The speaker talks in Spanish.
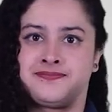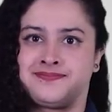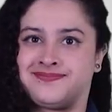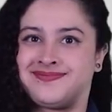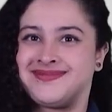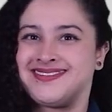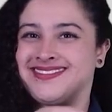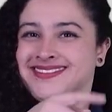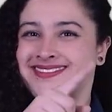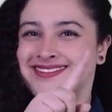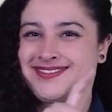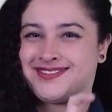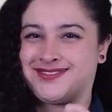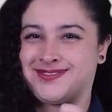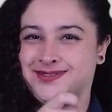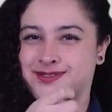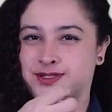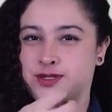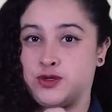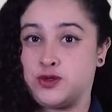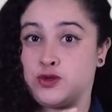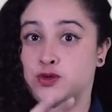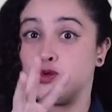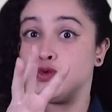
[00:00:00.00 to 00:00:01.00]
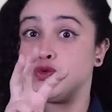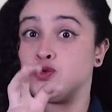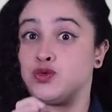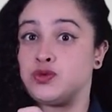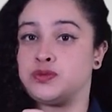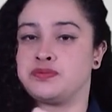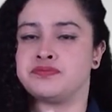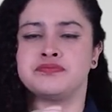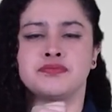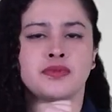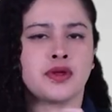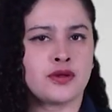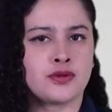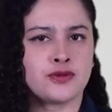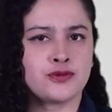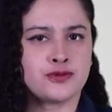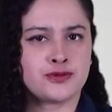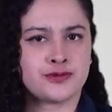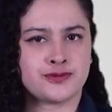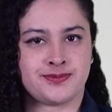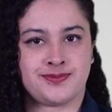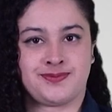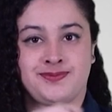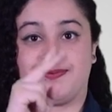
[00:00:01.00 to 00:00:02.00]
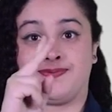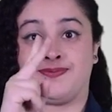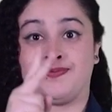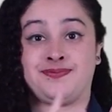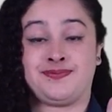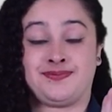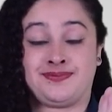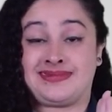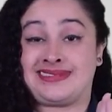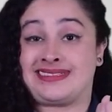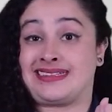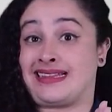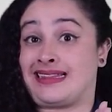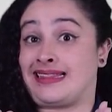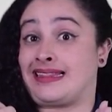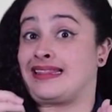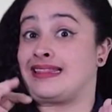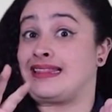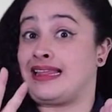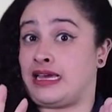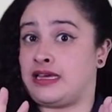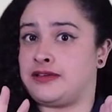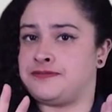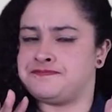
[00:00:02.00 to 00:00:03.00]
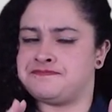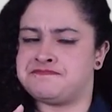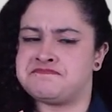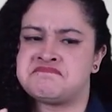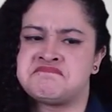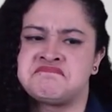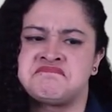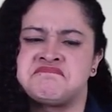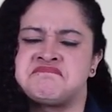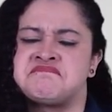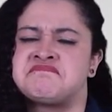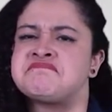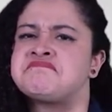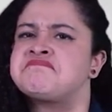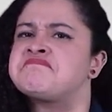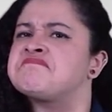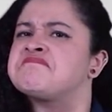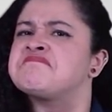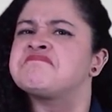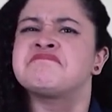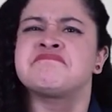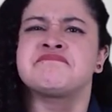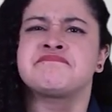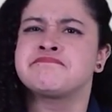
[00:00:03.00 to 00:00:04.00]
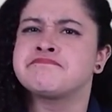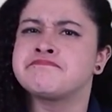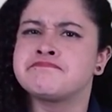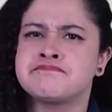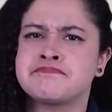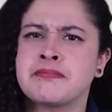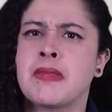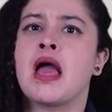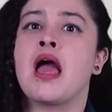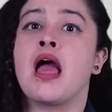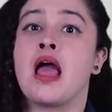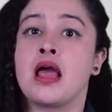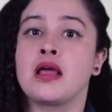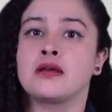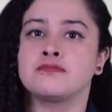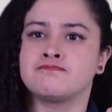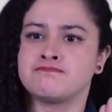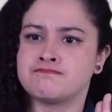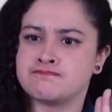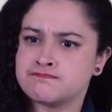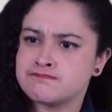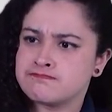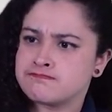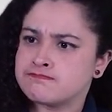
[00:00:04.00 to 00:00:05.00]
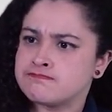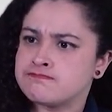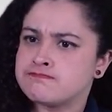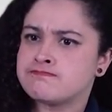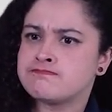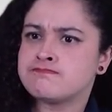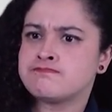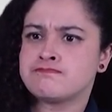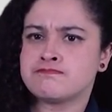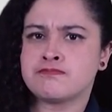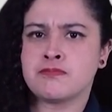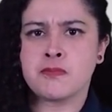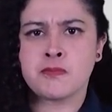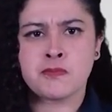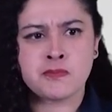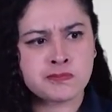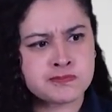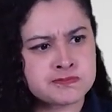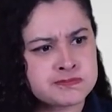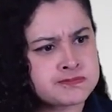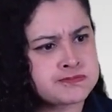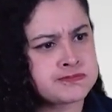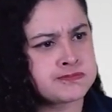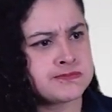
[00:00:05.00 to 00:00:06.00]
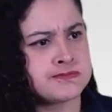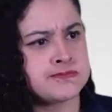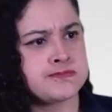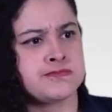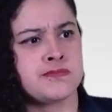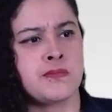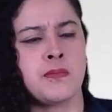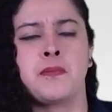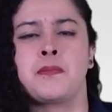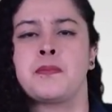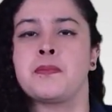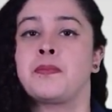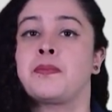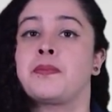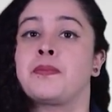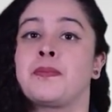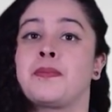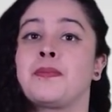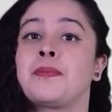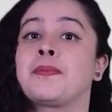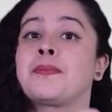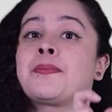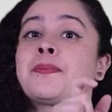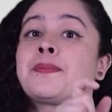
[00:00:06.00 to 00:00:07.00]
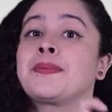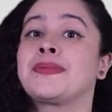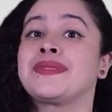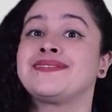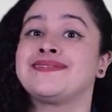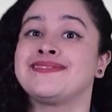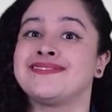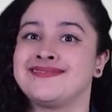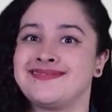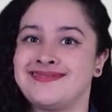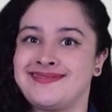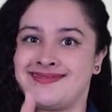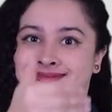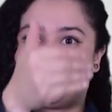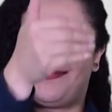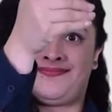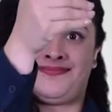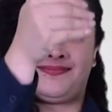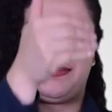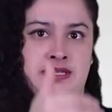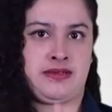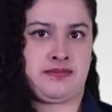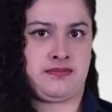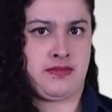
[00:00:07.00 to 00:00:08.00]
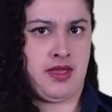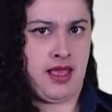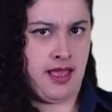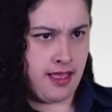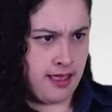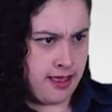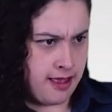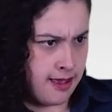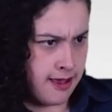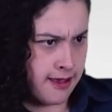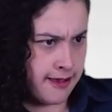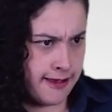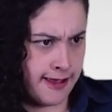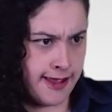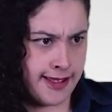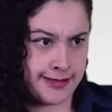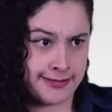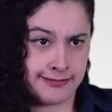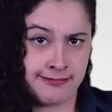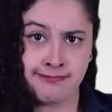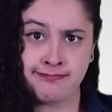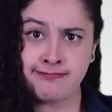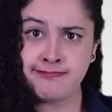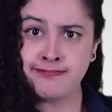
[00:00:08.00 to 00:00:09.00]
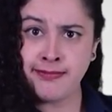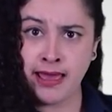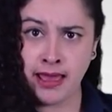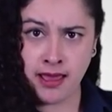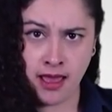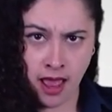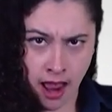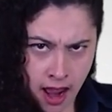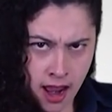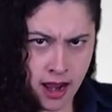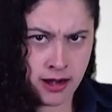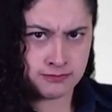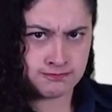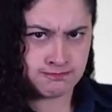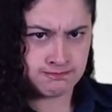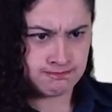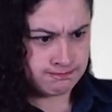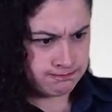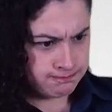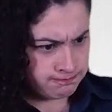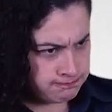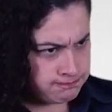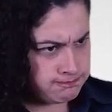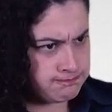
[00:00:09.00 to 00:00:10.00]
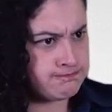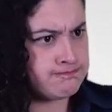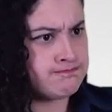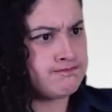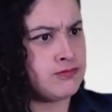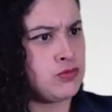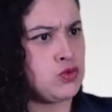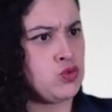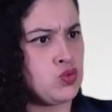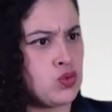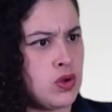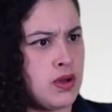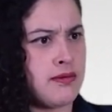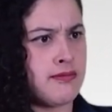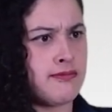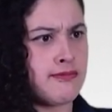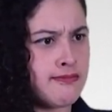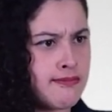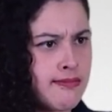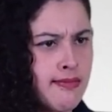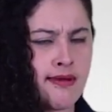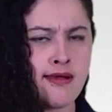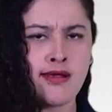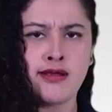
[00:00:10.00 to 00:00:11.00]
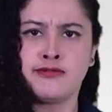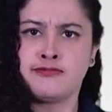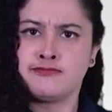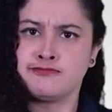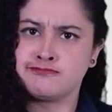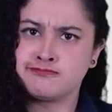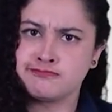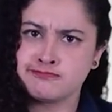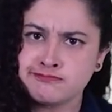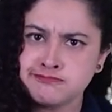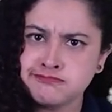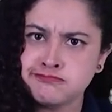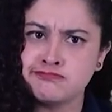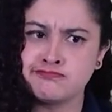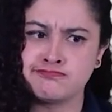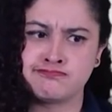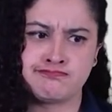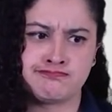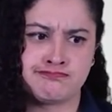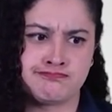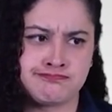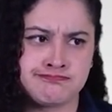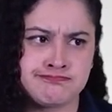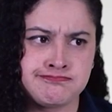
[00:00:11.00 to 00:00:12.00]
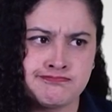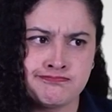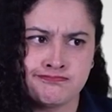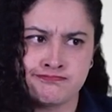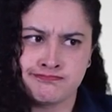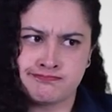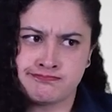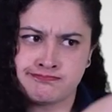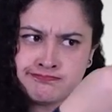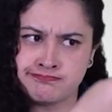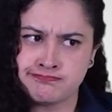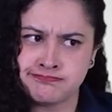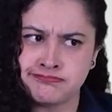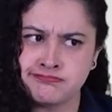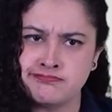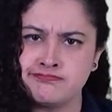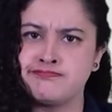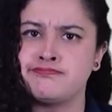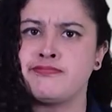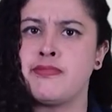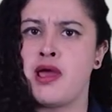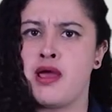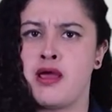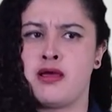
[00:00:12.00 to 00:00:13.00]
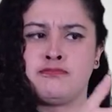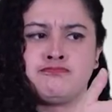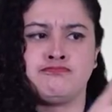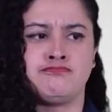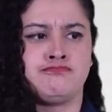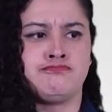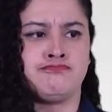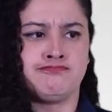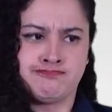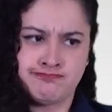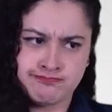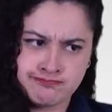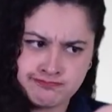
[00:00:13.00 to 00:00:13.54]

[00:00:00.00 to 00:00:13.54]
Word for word: La Ley 1618 de 2013 por medio de la cual se establecen las disposiciones para garantizar el pleno ejercicio de los derechos de las personas con discapacidad,